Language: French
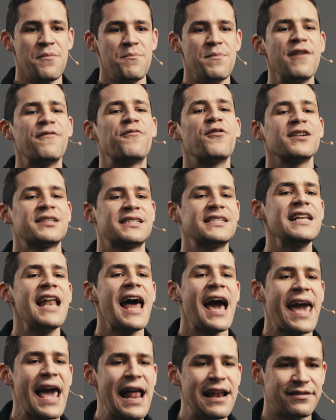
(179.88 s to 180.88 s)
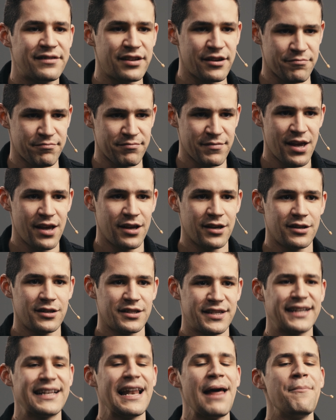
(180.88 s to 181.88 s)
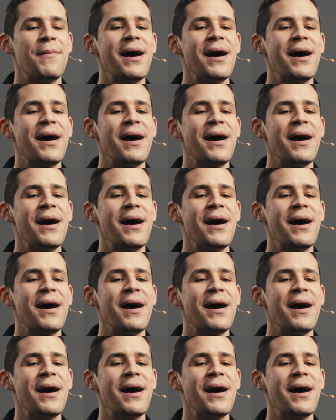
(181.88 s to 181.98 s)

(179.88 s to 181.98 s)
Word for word: Mais voici la réalité. C'est que la